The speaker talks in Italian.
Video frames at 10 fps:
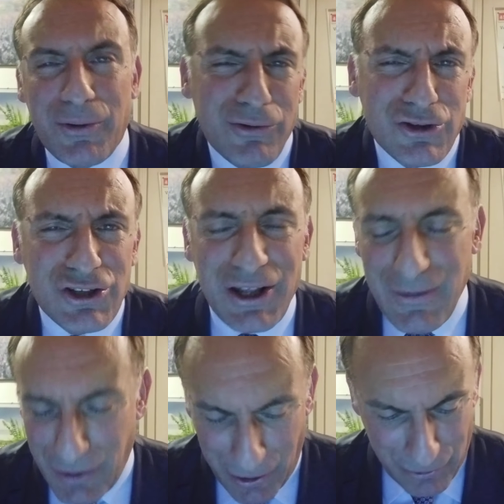per cui ci
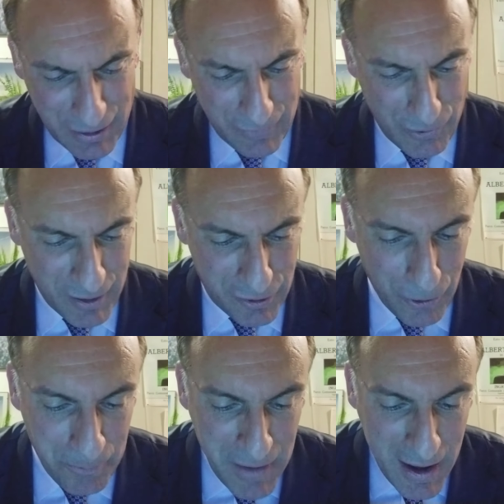tenevo a raccontarvi
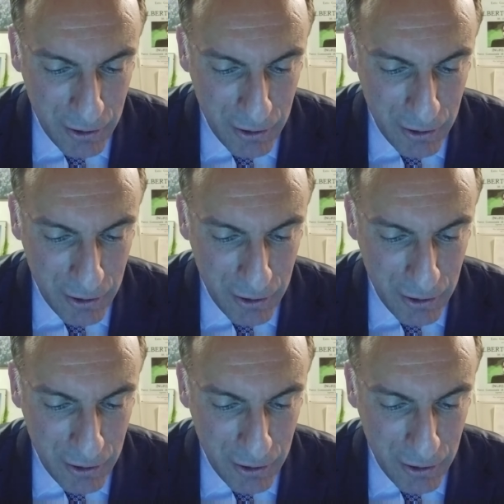questo,